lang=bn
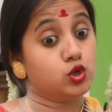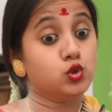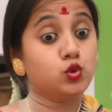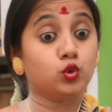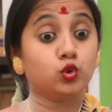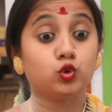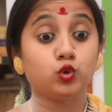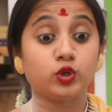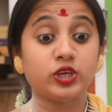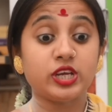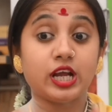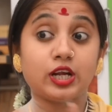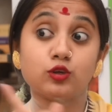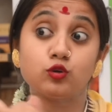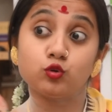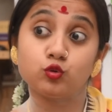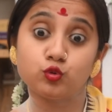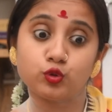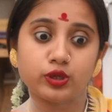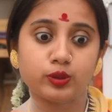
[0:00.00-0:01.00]
টুকটুকি আর
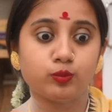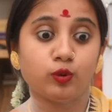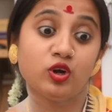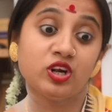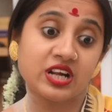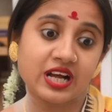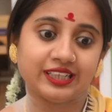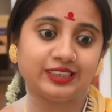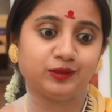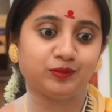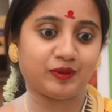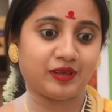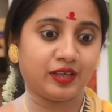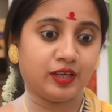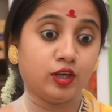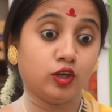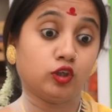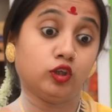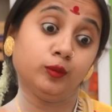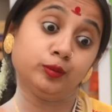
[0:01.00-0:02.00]
টুকটুকির বোন নাচবে
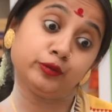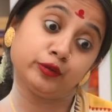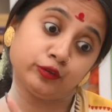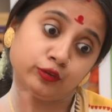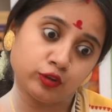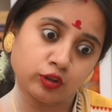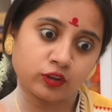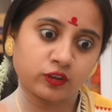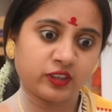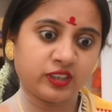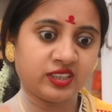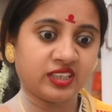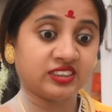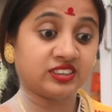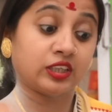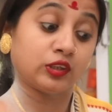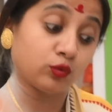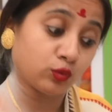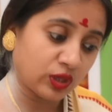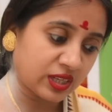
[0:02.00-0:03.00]
খুব সুন্দর করে
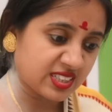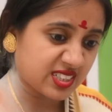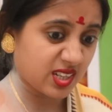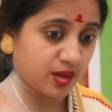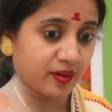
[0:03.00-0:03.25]
নাচটা তুলেছে